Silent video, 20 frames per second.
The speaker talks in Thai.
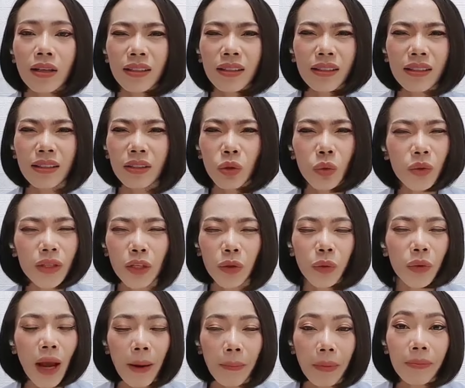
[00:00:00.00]
คือทุกสิ่
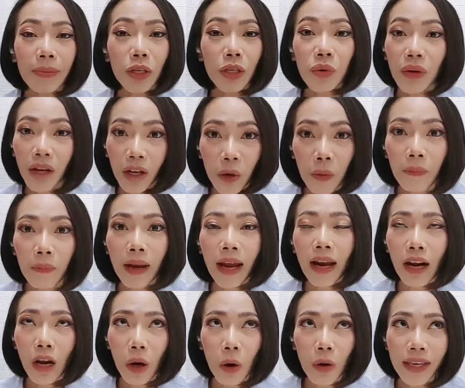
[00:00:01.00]
งทุกอย่างมันมีอยู่ในนม
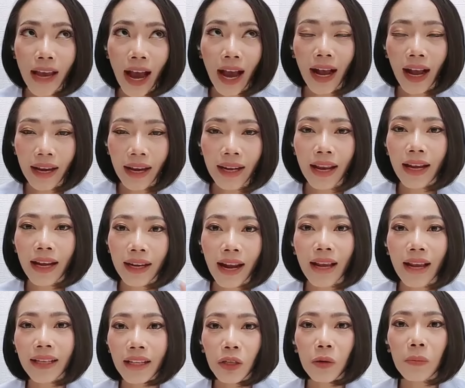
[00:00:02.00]
แม่เราอยากให้เด็ก
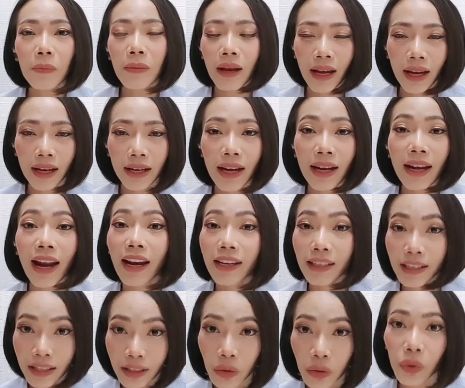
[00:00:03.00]
ได้กินนมแม่ให้ได้นา
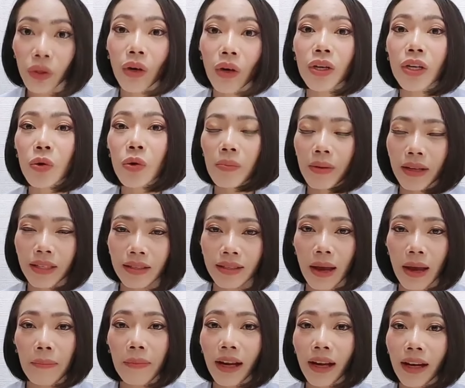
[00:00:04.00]
นที่สุดเท่าที่คุณแม่จะ
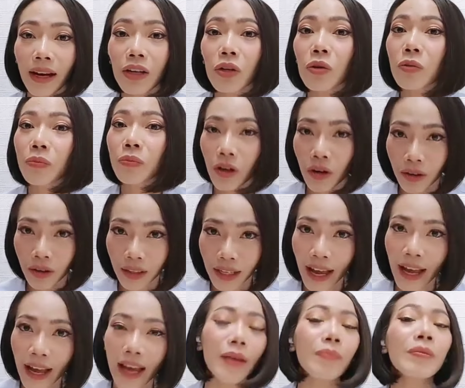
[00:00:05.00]
สามารถให้นมน้อง
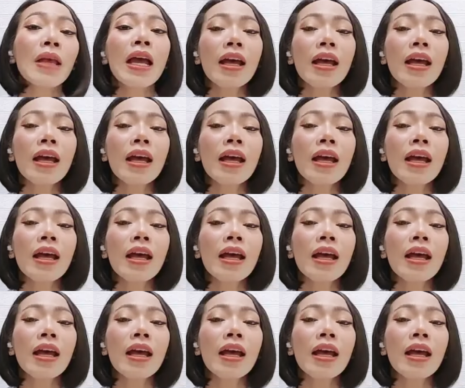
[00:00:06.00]
ได้